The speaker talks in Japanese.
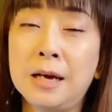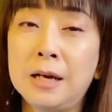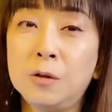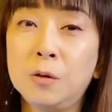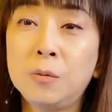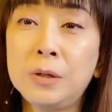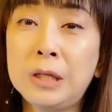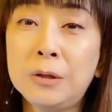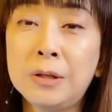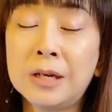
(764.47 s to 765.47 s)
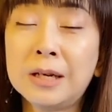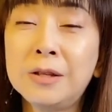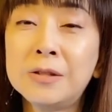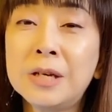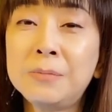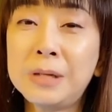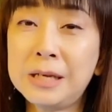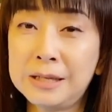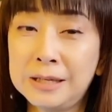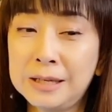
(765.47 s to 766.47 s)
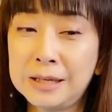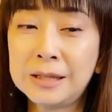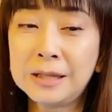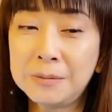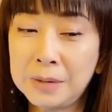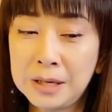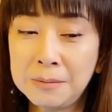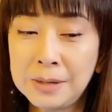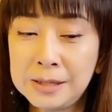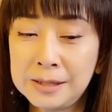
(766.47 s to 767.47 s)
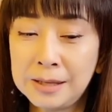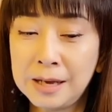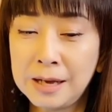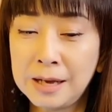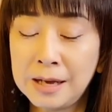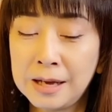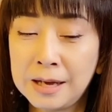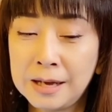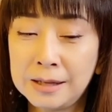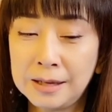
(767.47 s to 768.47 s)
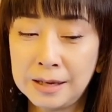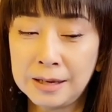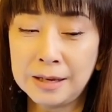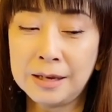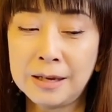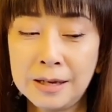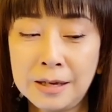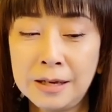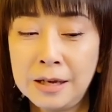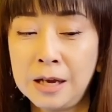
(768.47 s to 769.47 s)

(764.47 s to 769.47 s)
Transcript: あの思い出の中野サンプラザにやってまいりましたね